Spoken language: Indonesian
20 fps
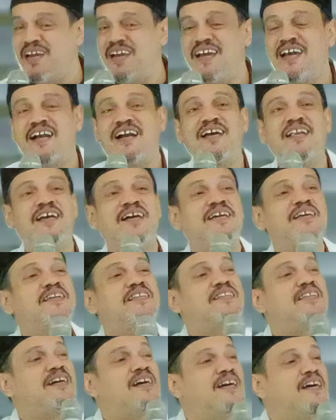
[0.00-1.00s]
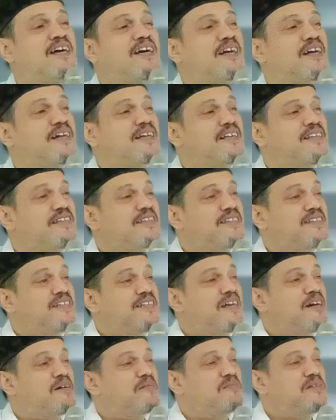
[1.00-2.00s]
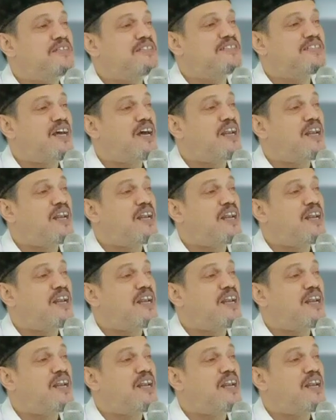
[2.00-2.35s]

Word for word: Karena kita tidak bisa